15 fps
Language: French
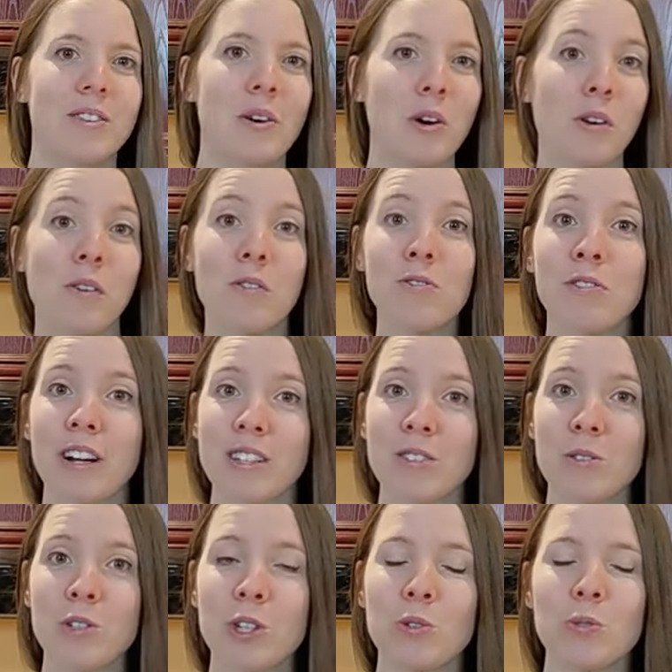Donc on va vous faire
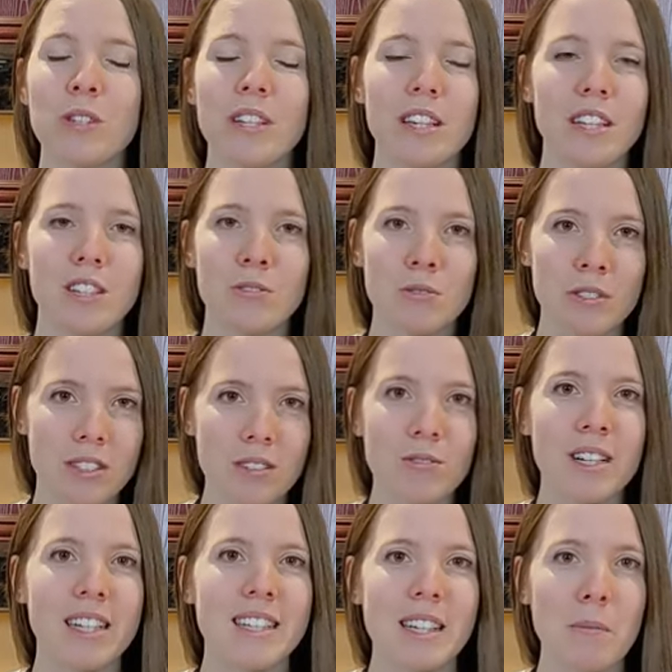ça aujourd'hui et je vous dis,
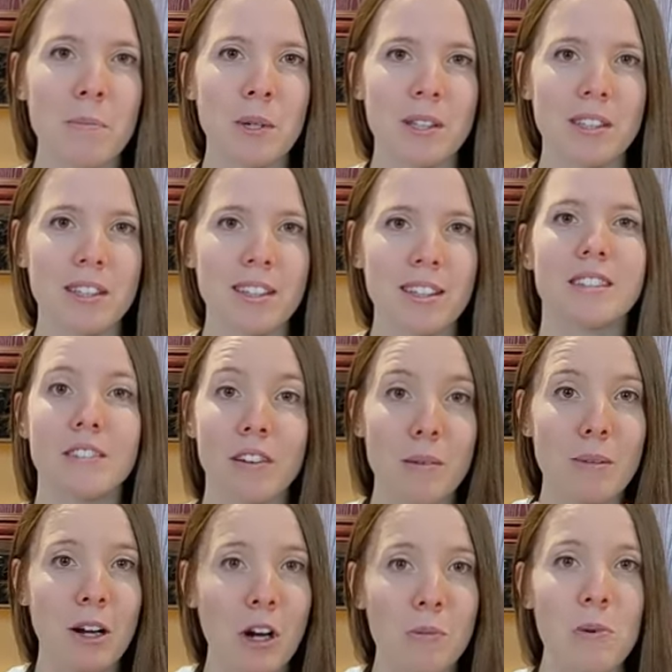vous allez capoter. C'est
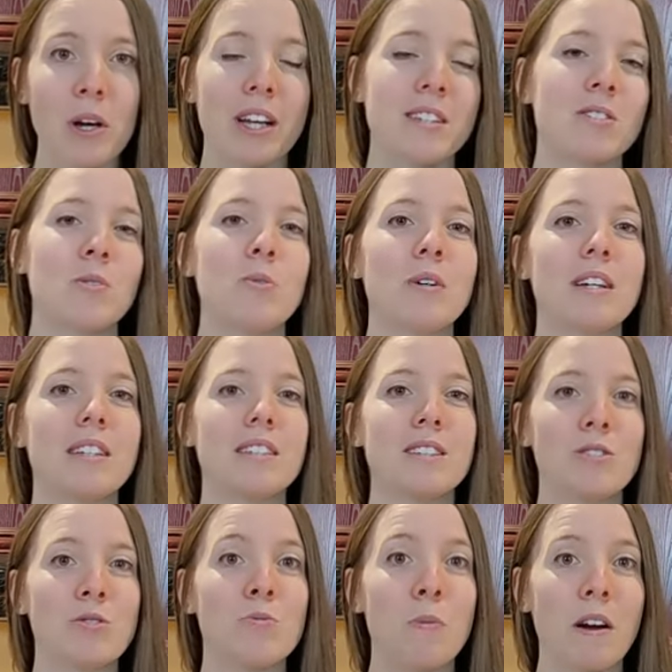vraiment comme le resto et
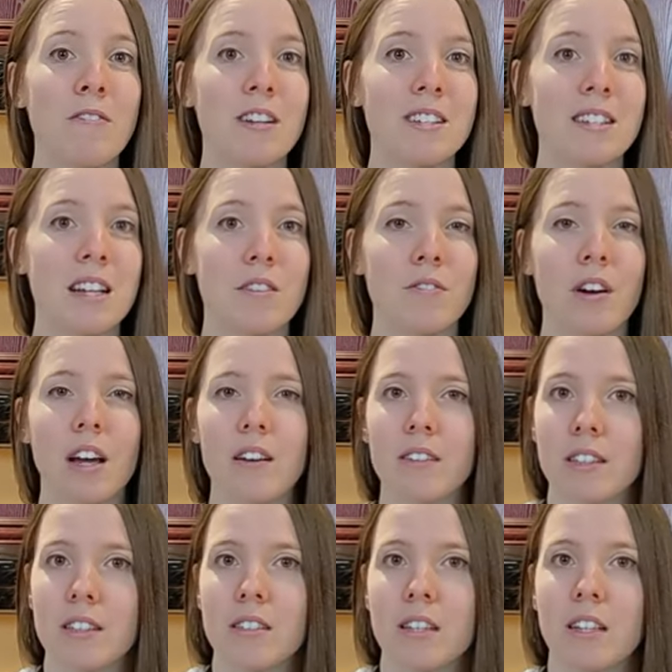c'est super facile à faire
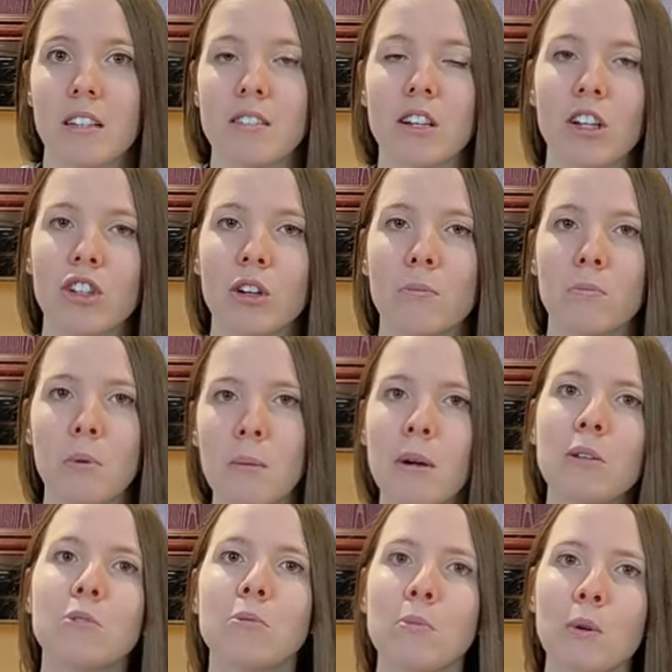avec des ingrédients que pas
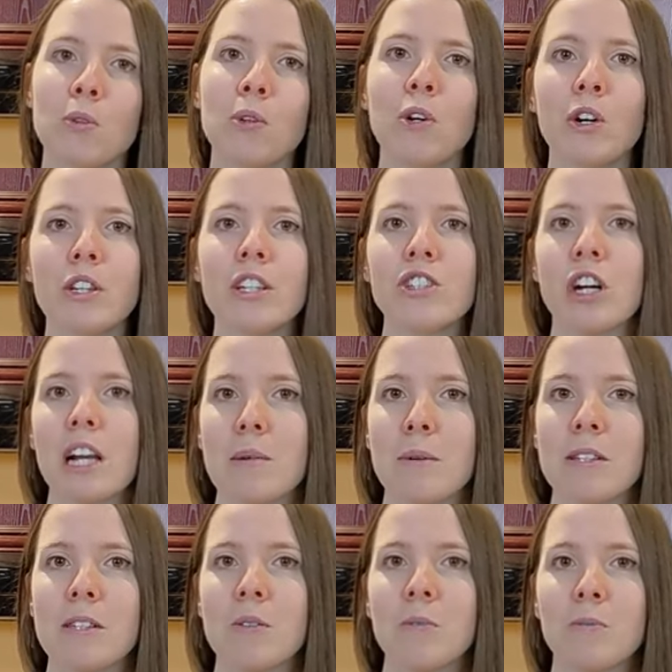mal tout le monde a déjà à la
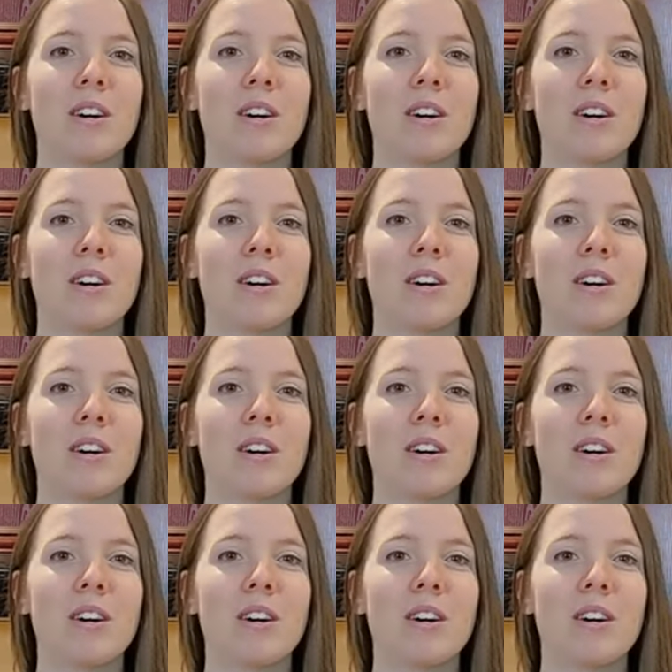maison.